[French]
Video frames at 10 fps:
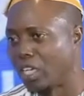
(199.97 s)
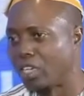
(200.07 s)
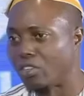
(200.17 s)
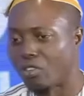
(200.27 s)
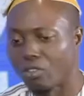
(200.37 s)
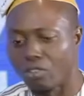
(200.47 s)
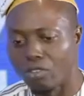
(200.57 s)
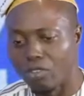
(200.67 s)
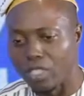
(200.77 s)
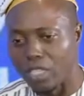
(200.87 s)
Et donc,
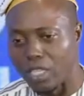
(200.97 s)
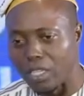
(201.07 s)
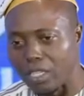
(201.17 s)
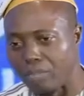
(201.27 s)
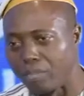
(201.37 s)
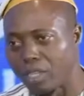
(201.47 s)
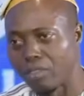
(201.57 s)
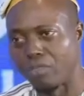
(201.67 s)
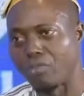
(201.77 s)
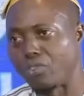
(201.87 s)
c'est bien
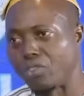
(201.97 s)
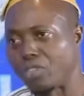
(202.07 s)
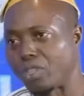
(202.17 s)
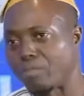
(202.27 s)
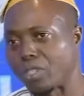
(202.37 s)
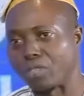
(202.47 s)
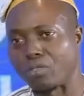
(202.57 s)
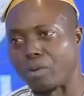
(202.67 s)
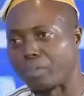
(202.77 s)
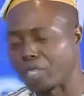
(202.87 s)
de fusionner parce
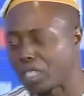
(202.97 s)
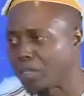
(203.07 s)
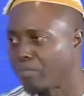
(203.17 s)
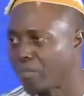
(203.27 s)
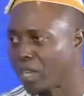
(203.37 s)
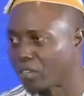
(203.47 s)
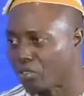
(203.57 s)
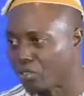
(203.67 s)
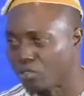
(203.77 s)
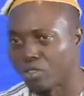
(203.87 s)
qu'en principe,
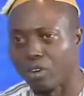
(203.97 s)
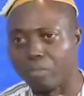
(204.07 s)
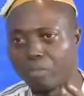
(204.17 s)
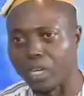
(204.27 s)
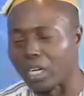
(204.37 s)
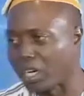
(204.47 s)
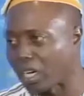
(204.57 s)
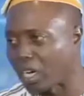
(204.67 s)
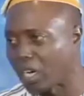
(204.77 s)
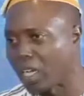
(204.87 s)
l'agriculture, quand on prend
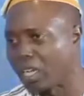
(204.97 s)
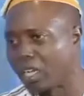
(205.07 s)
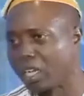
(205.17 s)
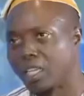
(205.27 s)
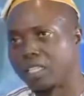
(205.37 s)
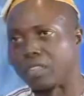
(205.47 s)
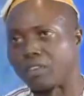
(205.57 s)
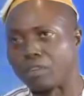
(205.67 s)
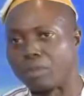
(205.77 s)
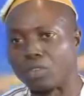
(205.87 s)
grand A, c'est
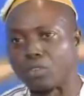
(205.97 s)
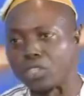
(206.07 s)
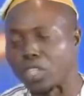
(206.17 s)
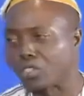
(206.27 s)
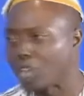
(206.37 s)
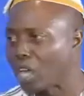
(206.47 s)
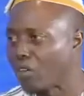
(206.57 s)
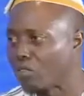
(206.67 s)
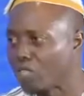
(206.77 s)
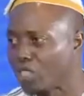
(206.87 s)
vraiment le secteur
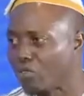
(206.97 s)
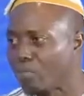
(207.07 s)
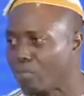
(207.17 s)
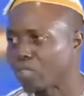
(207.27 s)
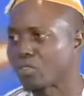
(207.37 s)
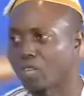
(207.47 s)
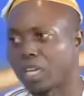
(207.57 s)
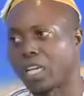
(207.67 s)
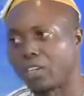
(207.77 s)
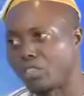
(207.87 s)

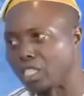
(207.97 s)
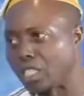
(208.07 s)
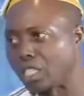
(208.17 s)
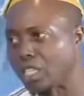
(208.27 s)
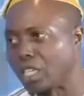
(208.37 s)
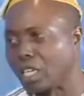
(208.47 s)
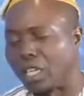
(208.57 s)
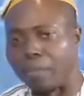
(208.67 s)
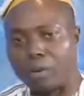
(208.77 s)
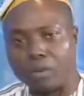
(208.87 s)
agro-silvopastoral halieutique. Mhm.
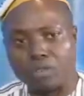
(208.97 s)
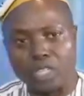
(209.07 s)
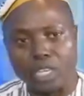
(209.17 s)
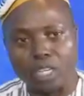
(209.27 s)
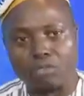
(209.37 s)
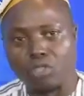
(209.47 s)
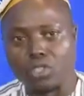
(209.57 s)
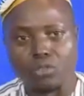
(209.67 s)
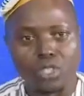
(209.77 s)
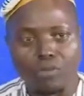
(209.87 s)
Et par conséquent, nous,
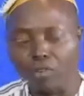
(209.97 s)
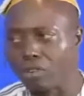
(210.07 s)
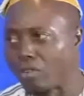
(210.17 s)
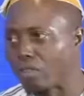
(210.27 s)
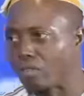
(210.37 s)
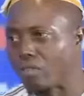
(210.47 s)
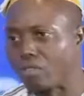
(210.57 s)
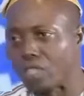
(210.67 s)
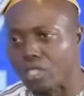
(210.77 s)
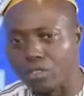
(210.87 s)
si nous avons le
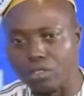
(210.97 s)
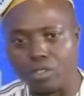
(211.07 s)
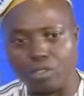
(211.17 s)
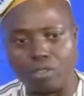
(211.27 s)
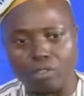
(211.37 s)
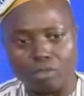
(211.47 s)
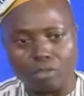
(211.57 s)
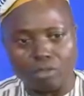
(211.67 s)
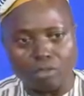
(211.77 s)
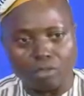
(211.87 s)
secteur
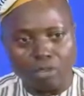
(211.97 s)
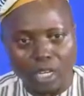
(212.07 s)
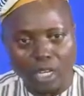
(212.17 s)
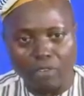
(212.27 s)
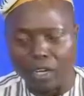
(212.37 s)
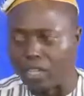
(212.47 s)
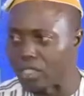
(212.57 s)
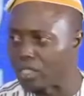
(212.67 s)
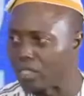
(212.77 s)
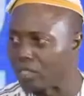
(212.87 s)
de,
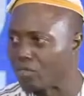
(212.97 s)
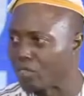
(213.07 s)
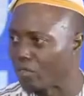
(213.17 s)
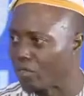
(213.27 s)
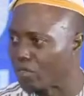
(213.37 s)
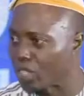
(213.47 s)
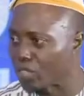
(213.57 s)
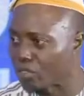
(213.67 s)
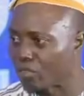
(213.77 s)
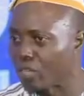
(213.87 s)
l'élevage et nous avons le
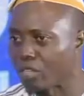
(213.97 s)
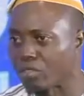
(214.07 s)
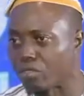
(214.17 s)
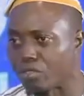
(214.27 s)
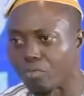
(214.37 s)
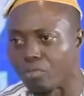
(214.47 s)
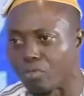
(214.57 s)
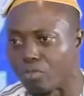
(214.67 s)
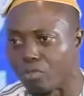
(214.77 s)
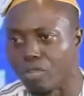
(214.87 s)
secteur de l'agriculture,
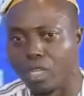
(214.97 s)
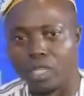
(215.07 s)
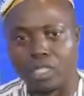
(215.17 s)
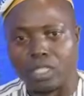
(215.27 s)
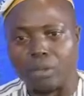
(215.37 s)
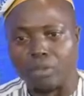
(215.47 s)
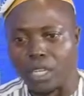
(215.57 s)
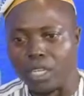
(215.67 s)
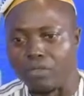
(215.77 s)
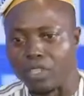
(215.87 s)
pour nous, c'est
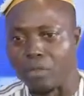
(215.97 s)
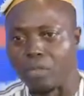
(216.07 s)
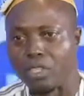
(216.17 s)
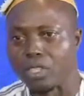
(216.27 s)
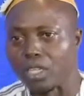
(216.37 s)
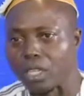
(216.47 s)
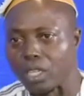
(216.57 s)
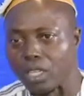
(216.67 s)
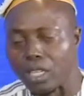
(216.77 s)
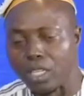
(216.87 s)
bien évidemment
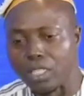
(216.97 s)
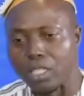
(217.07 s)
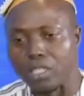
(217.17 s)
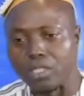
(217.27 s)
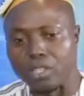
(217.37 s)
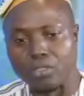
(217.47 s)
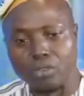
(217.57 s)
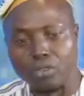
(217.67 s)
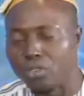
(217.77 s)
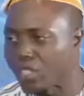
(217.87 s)
ces,
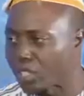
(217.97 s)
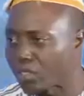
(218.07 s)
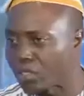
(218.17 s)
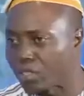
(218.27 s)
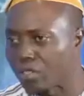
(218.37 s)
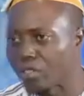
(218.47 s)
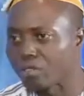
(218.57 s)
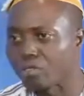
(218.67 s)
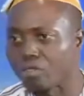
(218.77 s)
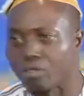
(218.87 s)
deux secteurs
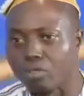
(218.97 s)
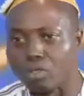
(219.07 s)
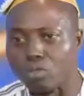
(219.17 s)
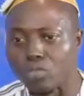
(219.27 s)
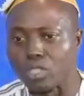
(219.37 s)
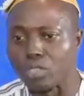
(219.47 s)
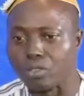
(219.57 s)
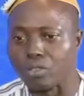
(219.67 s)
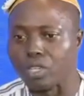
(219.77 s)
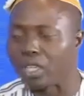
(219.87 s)
sont des
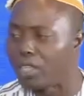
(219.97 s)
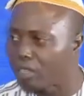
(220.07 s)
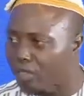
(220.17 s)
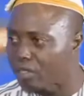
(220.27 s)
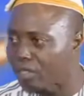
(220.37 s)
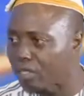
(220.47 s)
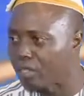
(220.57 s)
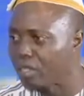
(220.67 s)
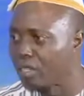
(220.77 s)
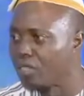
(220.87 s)
sous-secteurs
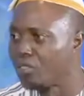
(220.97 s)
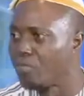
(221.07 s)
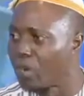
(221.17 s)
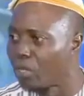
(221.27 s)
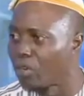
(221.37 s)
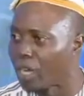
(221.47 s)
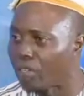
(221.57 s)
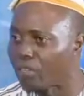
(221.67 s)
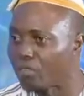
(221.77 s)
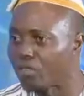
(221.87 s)
essentiels du moyen
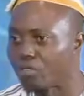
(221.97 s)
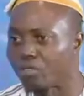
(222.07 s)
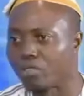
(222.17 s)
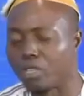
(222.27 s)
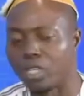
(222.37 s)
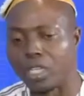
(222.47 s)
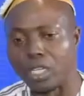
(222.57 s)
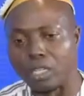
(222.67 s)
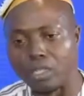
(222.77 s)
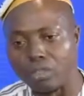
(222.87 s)
agriculture
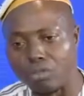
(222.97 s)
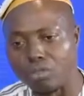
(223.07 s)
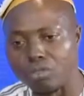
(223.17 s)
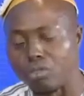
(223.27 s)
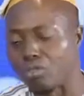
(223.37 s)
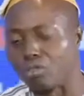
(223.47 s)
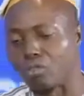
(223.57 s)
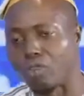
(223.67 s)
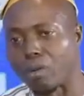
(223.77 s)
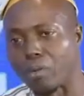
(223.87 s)
et qui
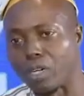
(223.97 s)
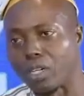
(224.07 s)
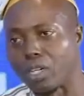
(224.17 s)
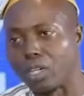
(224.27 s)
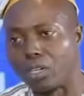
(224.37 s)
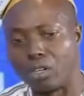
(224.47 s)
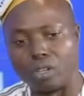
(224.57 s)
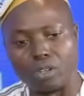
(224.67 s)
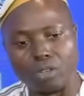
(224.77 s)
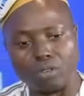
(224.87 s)
constituent vraiment
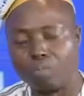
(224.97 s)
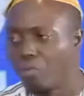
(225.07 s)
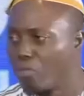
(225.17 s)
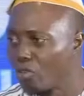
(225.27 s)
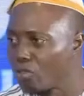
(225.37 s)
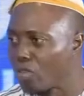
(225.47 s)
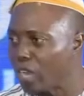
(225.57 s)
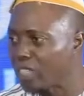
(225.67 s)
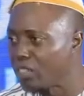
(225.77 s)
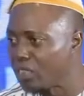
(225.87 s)
euh, le poumon de
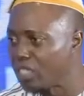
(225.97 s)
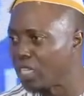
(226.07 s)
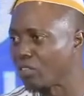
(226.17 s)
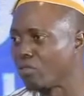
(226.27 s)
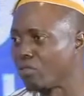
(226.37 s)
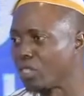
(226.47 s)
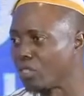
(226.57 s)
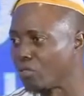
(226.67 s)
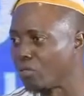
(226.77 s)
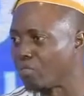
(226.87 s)
l'activité économique
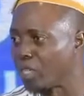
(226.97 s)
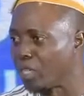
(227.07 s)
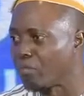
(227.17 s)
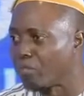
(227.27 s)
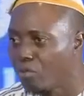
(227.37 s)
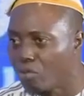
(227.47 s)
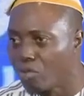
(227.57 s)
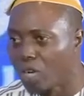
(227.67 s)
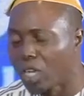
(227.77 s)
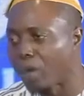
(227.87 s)
de notre pays
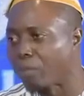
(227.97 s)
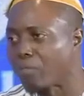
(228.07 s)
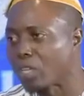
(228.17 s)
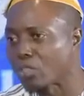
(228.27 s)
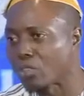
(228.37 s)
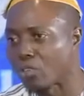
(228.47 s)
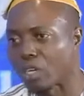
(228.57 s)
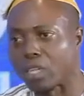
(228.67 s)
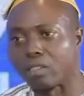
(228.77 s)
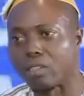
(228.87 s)
pour la population
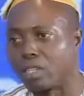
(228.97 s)
rurale